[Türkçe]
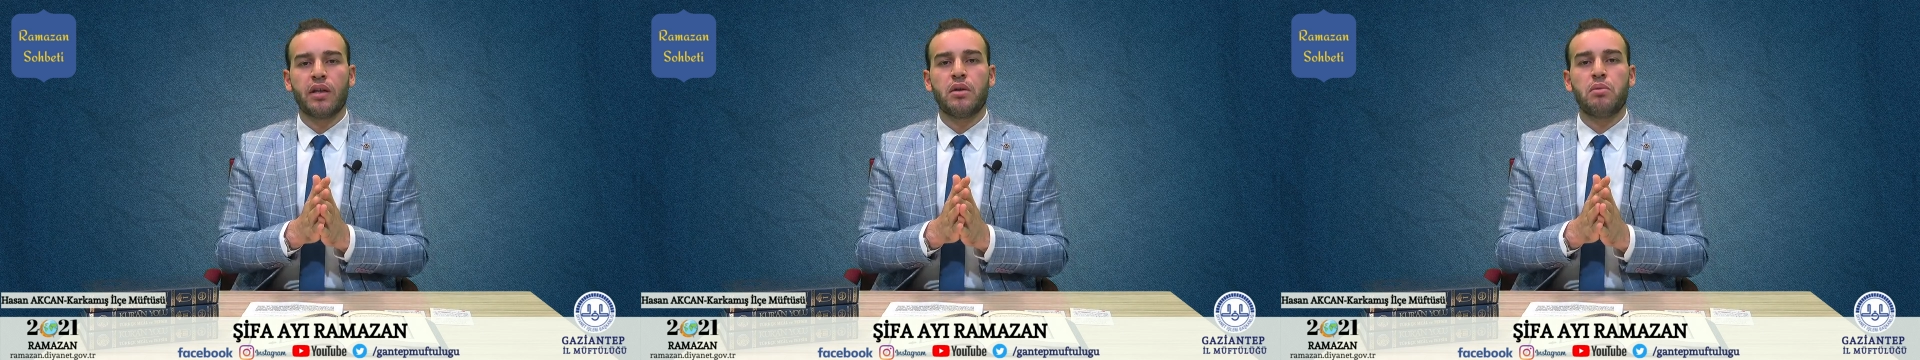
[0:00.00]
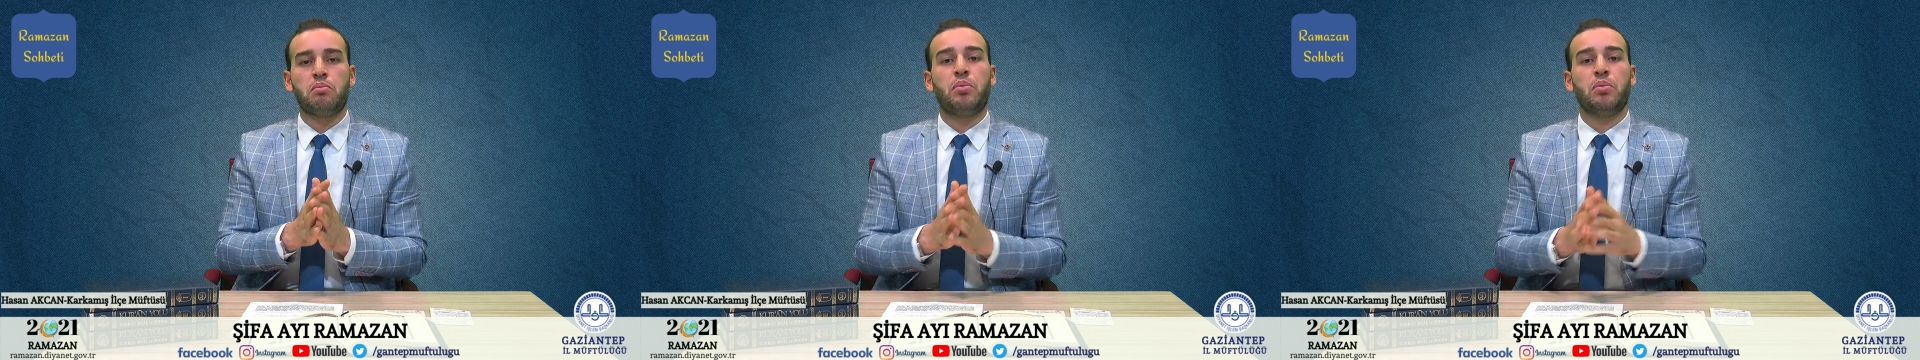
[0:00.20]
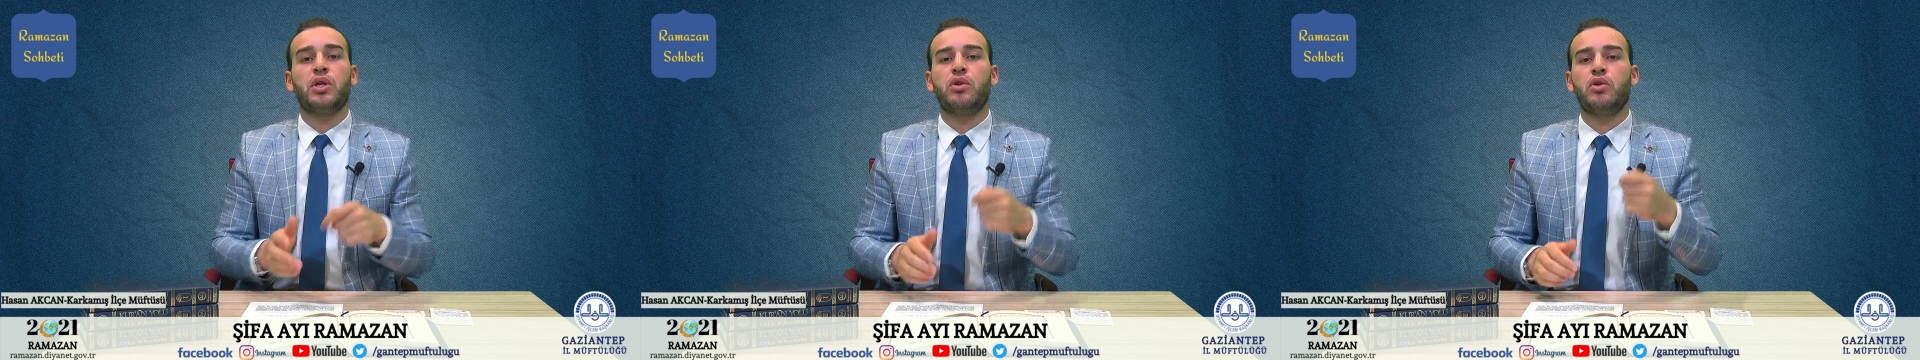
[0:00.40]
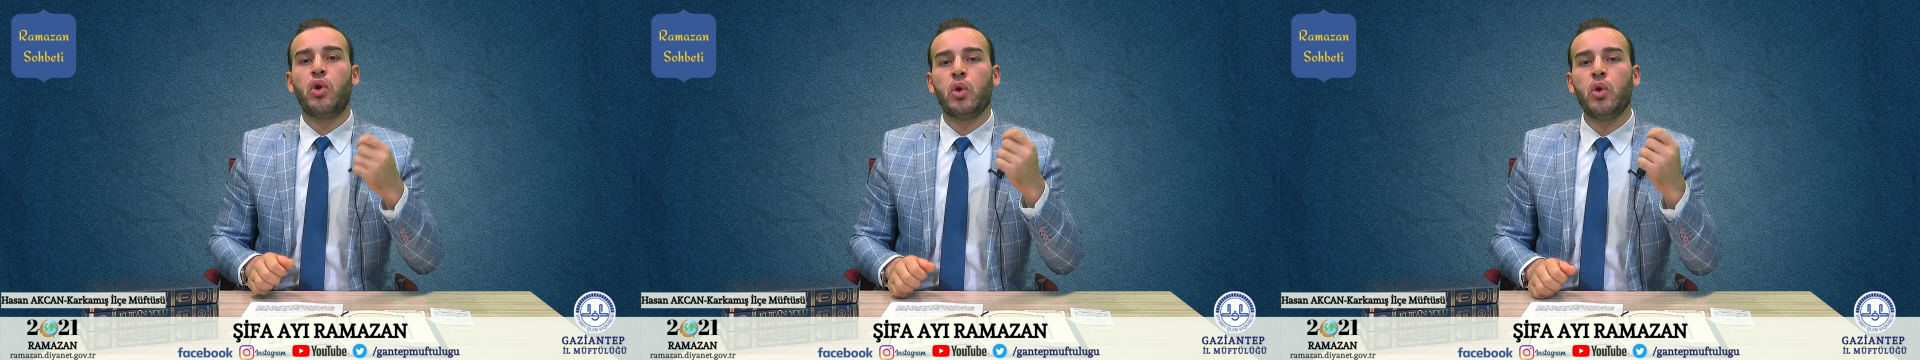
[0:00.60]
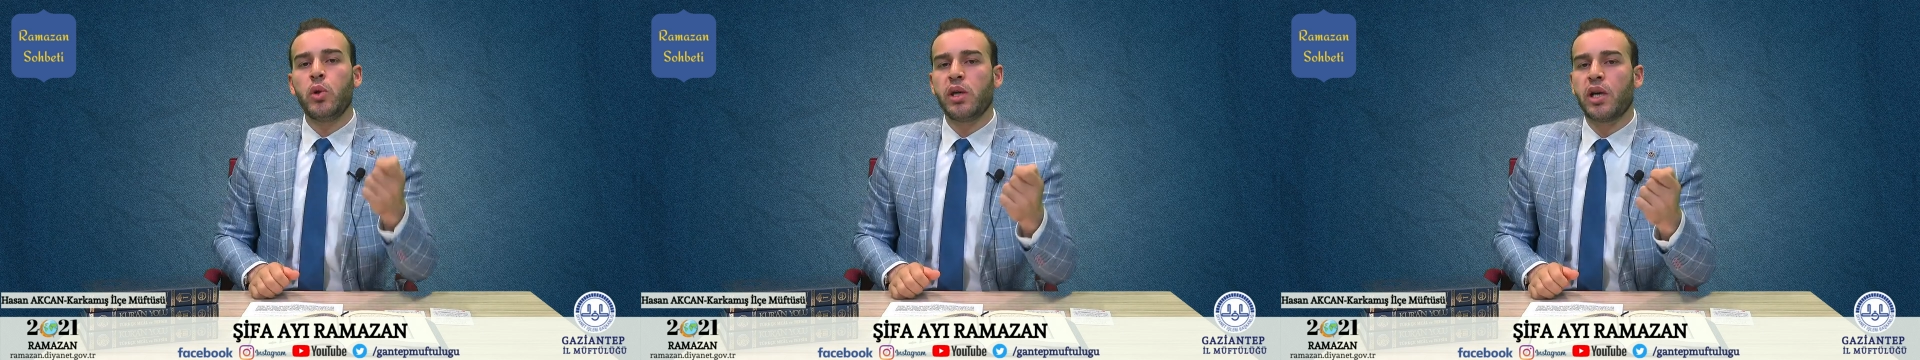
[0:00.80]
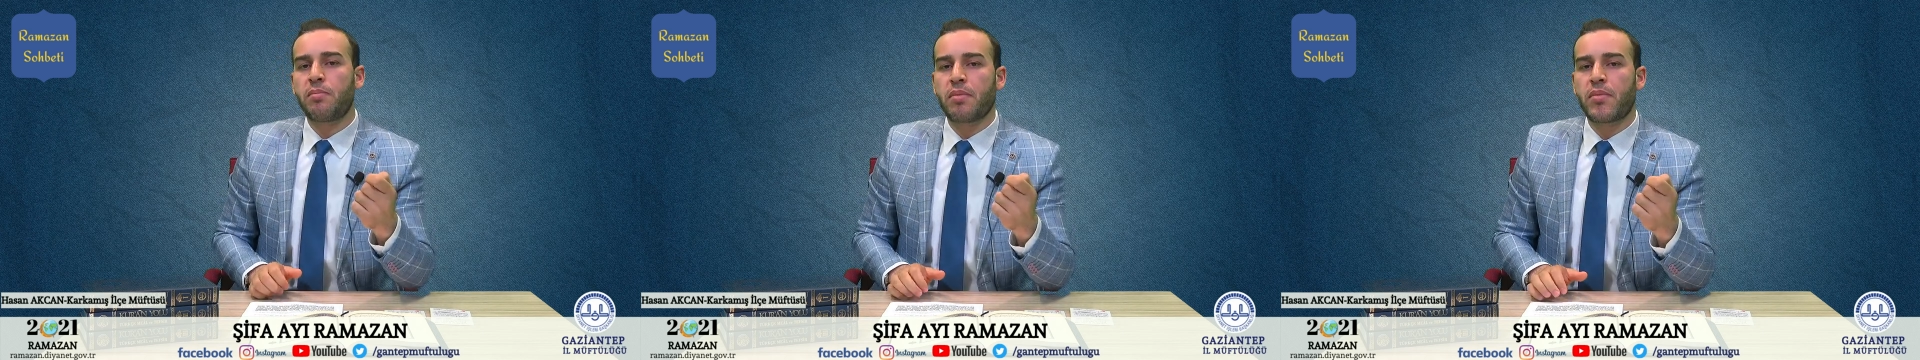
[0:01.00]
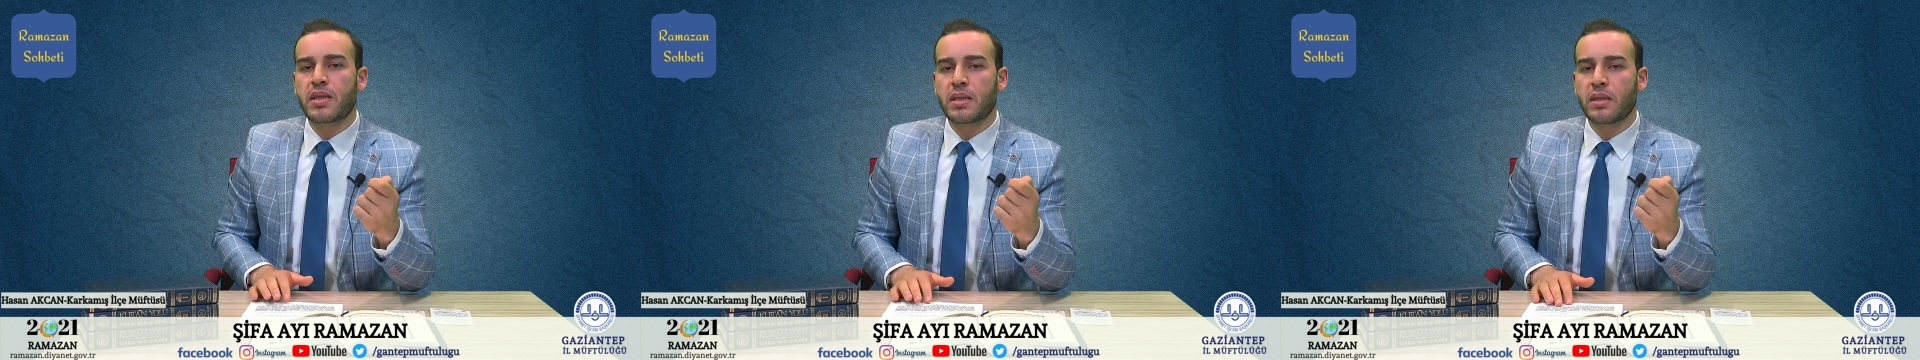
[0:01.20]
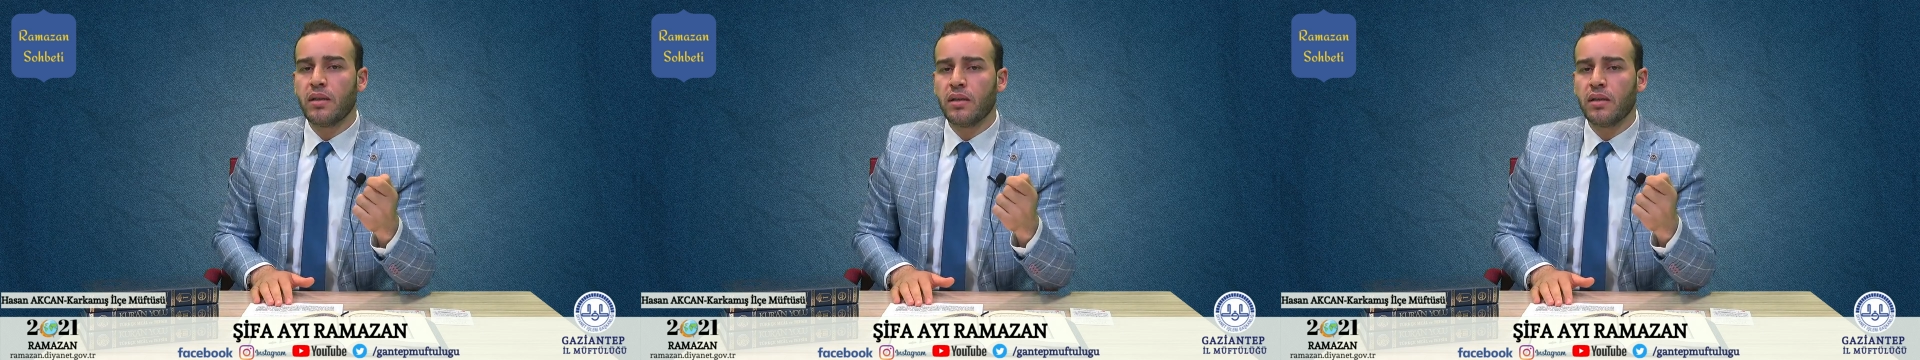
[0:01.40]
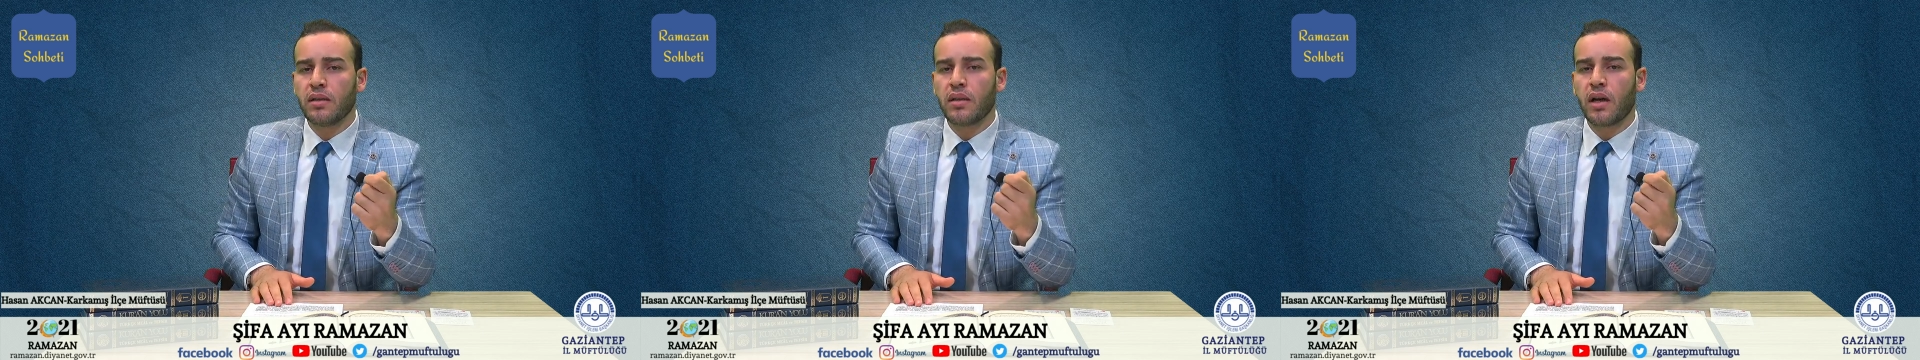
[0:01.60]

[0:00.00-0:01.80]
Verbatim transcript: bir gönül yapması